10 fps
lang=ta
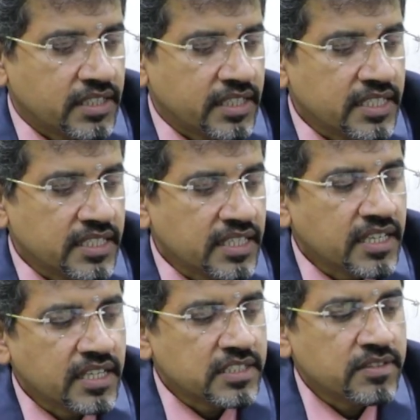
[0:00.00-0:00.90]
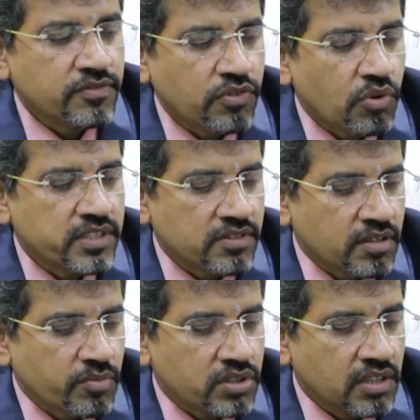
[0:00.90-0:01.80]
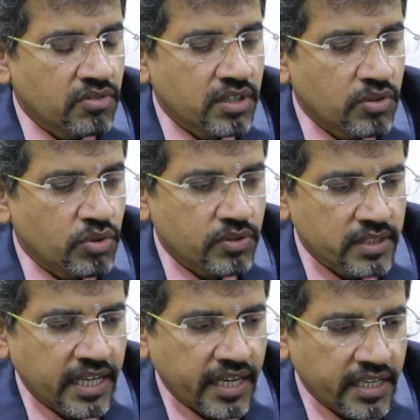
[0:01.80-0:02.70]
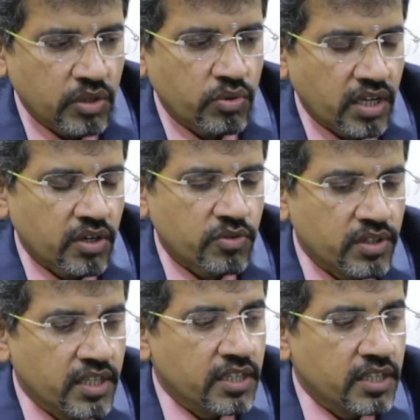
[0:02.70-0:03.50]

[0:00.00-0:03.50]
நிறைய ரிங்கிள்ஸும் ஃபோல்ஸும் வரும்போது அவங்களுக்கு லுக் வந்து ஆங்க்ரி லுக்காக இருக்கும்